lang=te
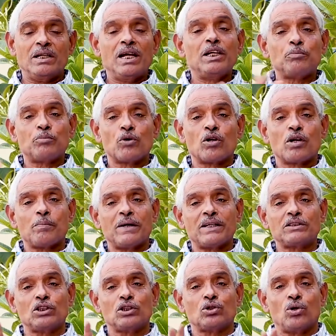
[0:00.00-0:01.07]
నేను ఇప్పుడున్న
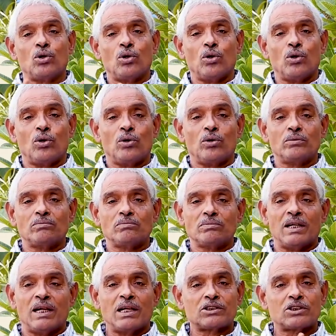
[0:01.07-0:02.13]
పరిస్థితుల్లో
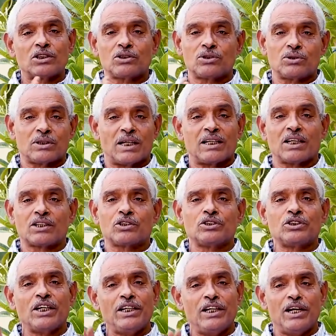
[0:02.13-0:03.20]
ఎలక్షన్స్ కండక్ట్
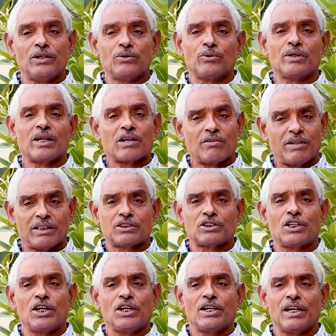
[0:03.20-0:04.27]
చేయలేను
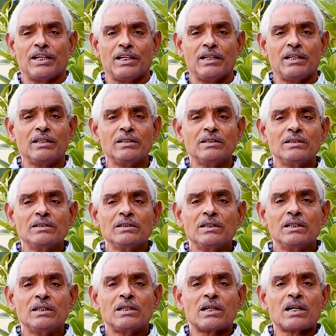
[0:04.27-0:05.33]
నిర్వహించలేనని
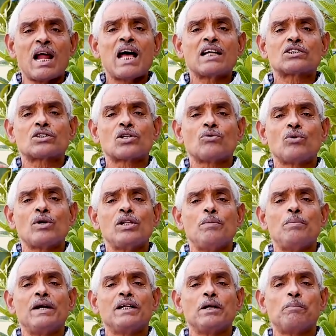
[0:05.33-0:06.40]
రాష్ట్రం
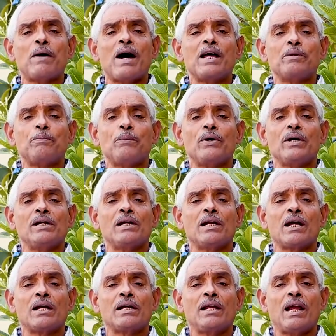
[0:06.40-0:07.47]
వదిలిపెట్టి
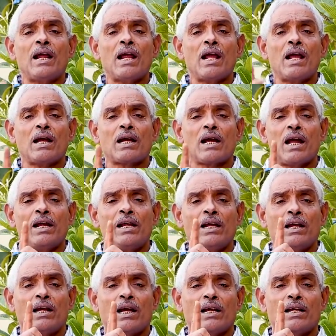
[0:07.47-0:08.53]
పారిపోయిన
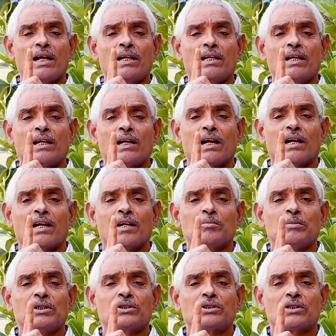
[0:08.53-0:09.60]
ఏకైక ఎన్నికల
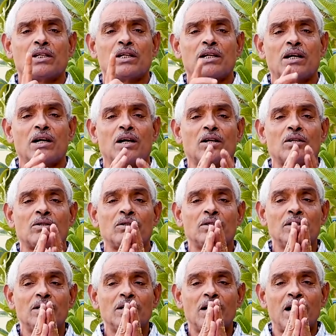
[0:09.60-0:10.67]
కమిషనర్ గారు
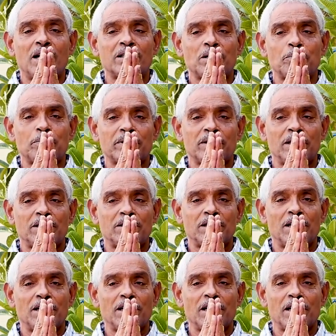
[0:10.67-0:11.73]
ఆంధ్రప్రదేశ్
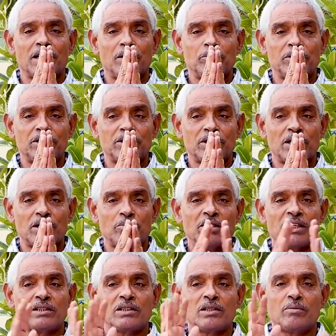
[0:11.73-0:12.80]
ఎన్నికల కమిషనర్
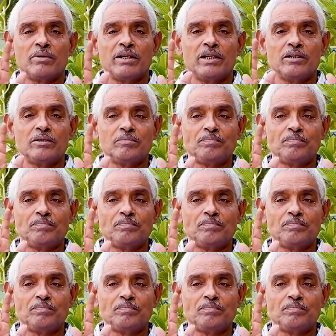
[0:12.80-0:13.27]
మాత్రమే